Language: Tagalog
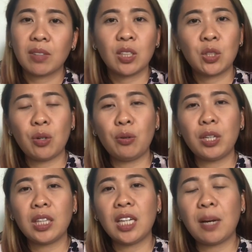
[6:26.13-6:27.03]
So, kung
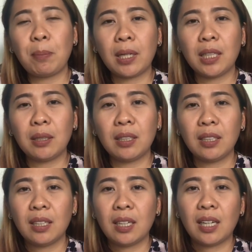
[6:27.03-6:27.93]
hindi ka pa rin,
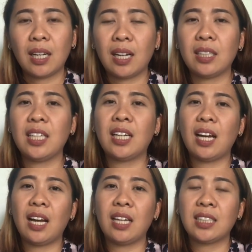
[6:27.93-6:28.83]
hindi
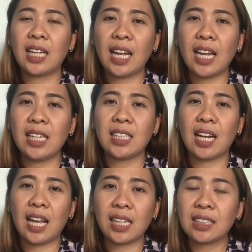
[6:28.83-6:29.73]
ka sanay sa
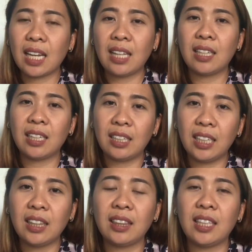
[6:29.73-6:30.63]
lasa ng
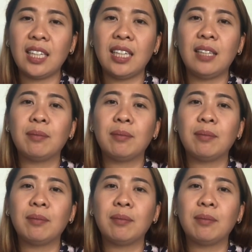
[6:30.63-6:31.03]
green tea,